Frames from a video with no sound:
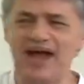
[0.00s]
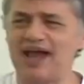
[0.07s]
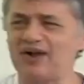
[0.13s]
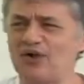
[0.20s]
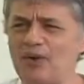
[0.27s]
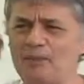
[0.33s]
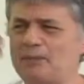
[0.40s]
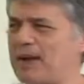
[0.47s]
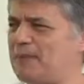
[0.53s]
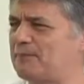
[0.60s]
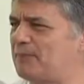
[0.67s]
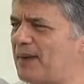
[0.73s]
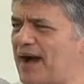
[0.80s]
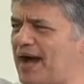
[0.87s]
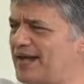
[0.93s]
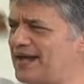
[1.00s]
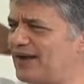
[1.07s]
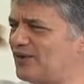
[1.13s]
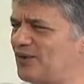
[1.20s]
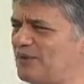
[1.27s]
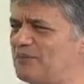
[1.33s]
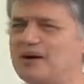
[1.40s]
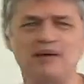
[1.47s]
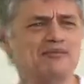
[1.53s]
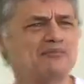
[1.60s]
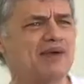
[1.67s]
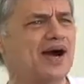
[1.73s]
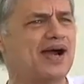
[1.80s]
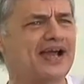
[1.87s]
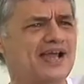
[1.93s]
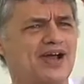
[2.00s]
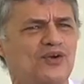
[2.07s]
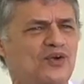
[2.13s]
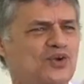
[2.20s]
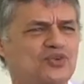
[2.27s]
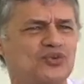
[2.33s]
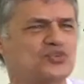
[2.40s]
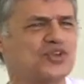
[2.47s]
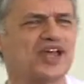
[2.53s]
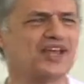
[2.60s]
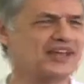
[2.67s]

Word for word: Na nossa avaliação, o grande limite do plano é